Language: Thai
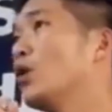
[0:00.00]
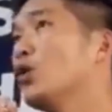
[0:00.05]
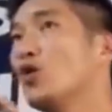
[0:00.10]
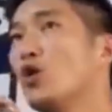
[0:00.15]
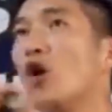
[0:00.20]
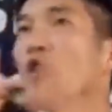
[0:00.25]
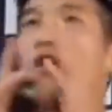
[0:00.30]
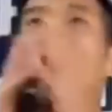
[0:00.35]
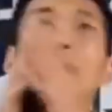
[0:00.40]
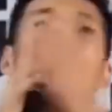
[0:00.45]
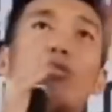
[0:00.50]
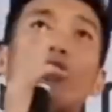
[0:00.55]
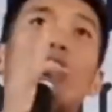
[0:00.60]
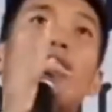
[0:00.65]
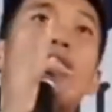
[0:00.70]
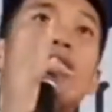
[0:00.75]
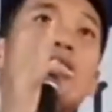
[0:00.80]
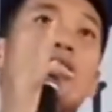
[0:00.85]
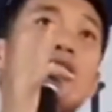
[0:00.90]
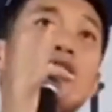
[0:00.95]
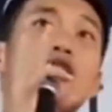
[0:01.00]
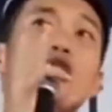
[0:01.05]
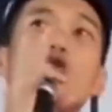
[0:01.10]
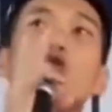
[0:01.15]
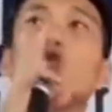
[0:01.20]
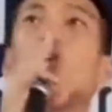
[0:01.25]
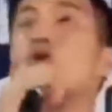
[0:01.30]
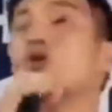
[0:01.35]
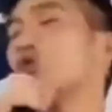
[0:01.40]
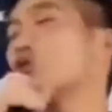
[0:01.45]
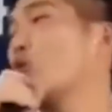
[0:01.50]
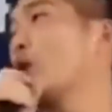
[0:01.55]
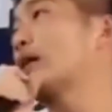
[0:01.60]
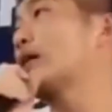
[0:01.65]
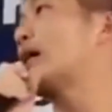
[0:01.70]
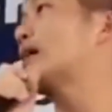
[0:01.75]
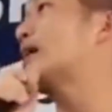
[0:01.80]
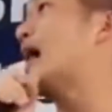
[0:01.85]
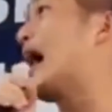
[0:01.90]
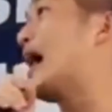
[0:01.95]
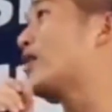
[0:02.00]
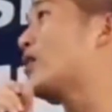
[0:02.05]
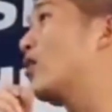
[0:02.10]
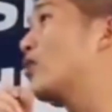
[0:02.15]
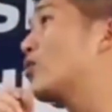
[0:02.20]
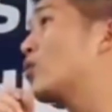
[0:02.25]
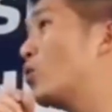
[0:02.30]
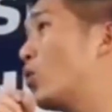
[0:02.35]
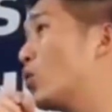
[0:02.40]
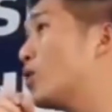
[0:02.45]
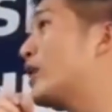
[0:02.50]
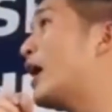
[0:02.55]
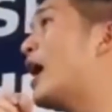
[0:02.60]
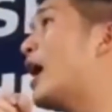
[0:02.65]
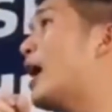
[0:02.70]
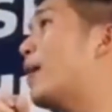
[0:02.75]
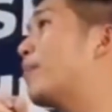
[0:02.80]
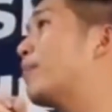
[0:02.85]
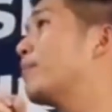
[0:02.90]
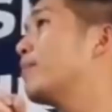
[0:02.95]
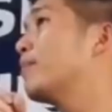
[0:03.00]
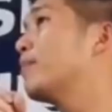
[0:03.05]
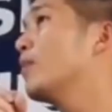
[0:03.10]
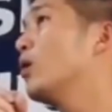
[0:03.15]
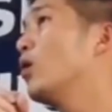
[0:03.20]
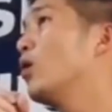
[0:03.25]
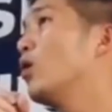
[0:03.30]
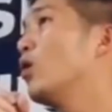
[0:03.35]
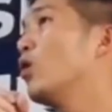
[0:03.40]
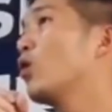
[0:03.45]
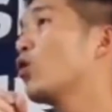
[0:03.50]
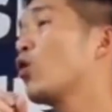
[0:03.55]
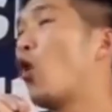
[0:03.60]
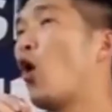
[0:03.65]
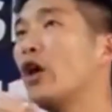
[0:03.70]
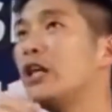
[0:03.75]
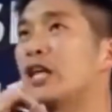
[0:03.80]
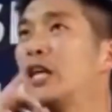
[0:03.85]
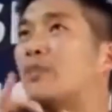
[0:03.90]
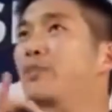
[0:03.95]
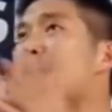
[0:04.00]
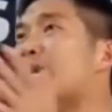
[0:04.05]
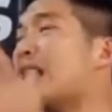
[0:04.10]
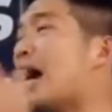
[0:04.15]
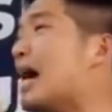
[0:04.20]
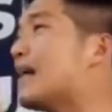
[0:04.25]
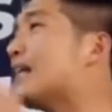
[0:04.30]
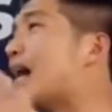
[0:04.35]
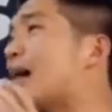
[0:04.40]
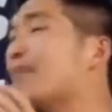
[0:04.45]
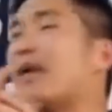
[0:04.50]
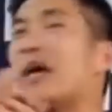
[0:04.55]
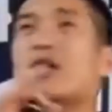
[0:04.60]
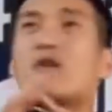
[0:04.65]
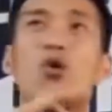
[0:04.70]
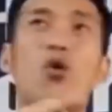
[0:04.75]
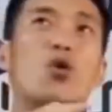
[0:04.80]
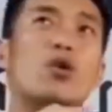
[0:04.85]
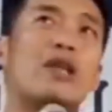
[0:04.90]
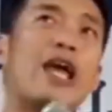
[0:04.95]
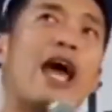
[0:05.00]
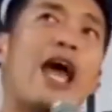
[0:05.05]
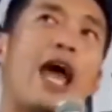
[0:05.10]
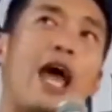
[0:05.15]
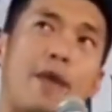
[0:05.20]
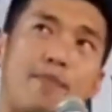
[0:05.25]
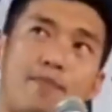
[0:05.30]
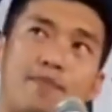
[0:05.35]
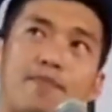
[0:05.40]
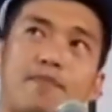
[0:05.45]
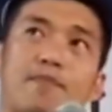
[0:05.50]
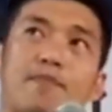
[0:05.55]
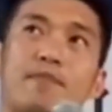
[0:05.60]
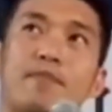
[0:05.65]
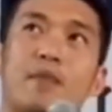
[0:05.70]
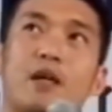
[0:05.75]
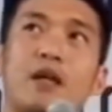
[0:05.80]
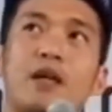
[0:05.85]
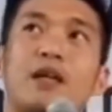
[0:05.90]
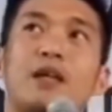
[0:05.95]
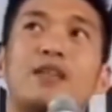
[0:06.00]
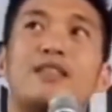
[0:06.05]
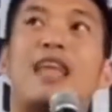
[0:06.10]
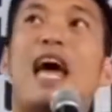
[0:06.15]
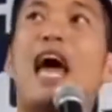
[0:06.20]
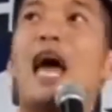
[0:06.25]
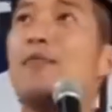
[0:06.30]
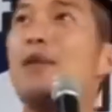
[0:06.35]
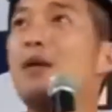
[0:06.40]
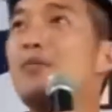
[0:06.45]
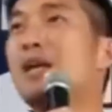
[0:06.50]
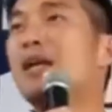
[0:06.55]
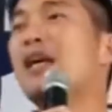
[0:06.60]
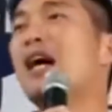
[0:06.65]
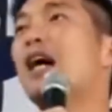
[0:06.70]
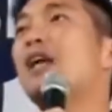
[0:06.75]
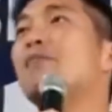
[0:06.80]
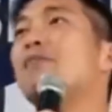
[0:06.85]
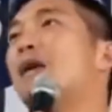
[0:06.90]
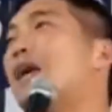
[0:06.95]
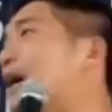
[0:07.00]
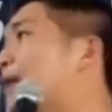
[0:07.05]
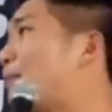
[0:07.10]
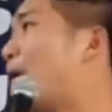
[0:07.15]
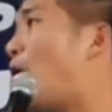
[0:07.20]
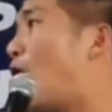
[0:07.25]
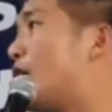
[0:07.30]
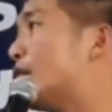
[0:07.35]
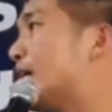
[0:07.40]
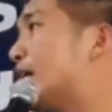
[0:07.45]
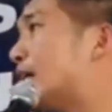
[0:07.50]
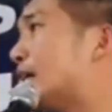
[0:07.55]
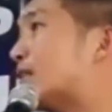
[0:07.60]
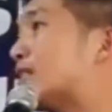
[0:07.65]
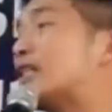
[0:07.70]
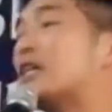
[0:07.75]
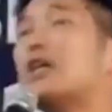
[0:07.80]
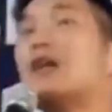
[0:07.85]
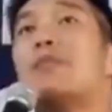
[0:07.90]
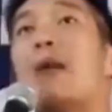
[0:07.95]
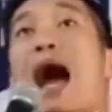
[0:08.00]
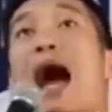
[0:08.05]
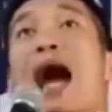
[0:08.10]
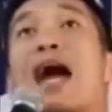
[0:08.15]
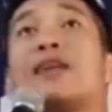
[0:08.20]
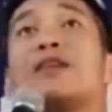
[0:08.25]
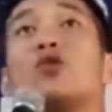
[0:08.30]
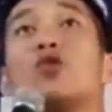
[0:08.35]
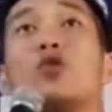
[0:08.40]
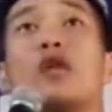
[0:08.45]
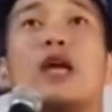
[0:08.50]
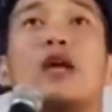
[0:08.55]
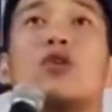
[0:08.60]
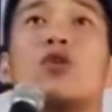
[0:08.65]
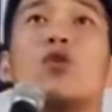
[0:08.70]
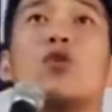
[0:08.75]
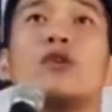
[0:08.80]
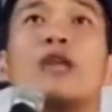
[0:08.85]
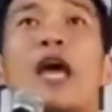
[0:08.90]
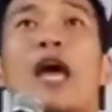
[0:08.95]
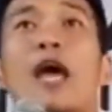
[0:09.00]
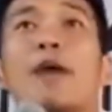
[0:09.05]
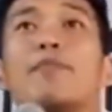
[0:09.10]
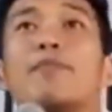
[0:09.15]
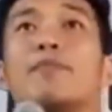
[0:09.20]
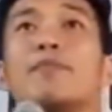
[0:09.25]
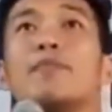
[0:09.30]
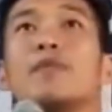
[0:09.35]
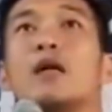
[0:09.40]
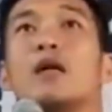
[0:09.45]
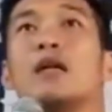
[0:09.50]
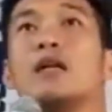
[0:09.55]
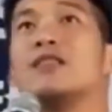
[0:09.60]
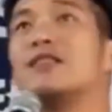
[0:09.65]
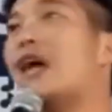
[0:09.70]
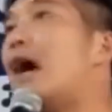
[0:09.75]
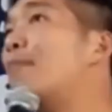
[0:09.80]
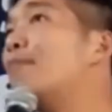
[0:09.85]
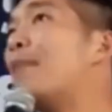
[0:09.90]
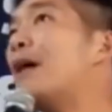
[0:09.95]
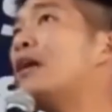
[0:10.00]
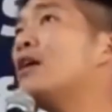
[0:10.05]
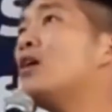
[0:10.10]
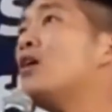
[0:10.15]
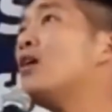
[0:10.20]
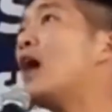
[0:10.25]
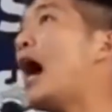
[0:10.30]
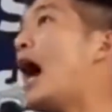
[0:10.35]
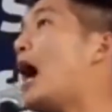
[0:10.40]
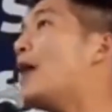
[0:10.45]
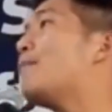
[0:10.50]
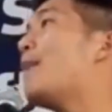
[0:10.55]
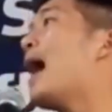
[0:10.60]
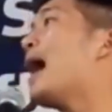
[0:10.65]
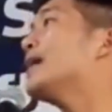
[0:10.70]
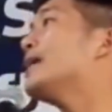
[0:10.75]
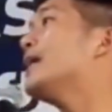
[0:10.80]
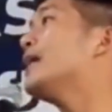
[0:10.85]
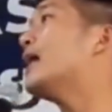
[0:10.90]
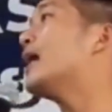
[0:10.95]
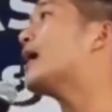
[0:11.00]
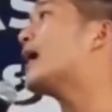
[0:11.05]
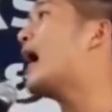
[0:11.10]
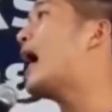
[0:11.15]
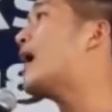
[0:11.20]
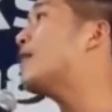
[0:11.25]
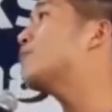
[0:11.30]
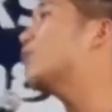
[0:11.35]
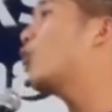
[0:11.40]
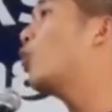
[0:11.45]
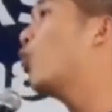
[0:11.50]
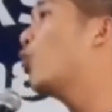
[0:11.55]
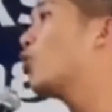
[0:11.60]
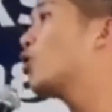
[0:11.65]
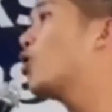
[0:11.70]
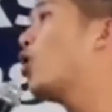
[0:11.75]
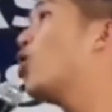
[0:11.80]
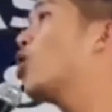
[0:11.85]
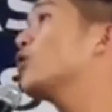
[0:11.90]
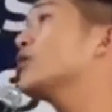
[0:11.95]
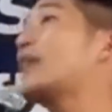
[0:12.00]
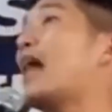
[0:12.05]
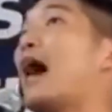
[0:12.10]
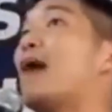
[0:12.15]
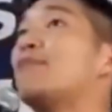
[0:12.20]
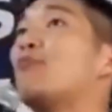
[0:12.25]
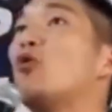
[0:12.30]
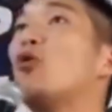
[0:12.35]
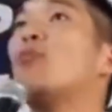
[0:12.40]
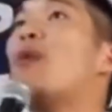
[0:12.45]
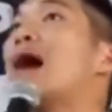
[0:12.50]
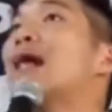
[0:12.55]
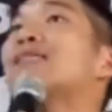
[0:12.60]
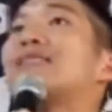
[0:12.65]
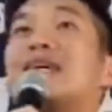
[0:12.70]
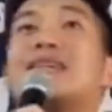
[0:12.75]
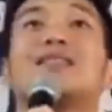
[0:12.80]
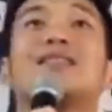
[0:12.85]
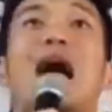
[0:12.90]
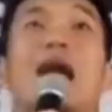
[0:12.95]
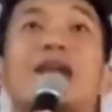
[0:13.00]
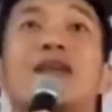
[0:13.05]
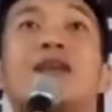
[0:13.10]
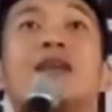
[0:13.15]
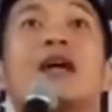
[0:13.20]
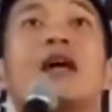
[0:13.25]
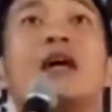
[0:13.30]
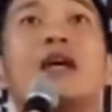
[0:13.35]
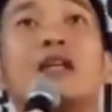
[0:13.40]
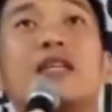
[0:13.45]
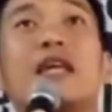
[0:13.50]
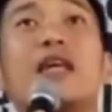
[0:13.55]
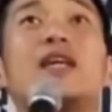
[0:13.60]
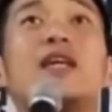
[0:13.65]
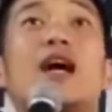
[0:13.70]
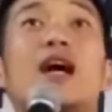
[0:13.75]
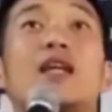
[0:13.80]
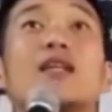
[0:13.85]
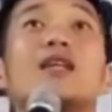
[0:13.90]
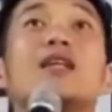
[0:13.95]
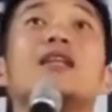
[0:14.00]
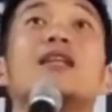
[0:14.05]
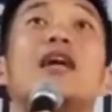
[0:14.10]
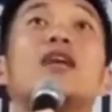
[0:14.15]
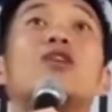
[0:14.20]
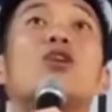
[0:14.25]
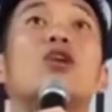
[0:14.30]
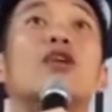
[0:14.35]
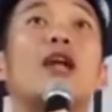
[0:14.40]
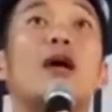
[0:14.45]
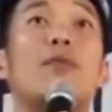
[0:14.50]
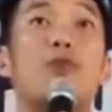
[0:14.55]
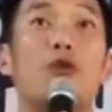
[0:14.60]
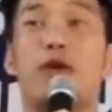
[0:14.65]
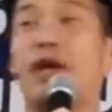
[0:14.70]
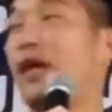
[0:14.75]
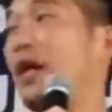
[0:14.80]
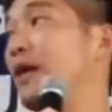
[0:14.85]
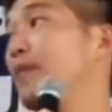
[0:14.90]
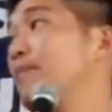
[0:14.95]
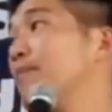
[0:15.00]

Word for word: นนทบุรีคือตัวส่วนขยายของกรุงเทพคนที่มีงานทำในกรุงเทพแต่ไม่มีเงินเพียงพอที่จะซื้อบ้านอยู่ในกรุงเทพจำเป็นต้องหาบ้านที่ราคาถูกลงตามหมู่บ้านจัดสรรที่เกิดขึ้นในนนทบุรี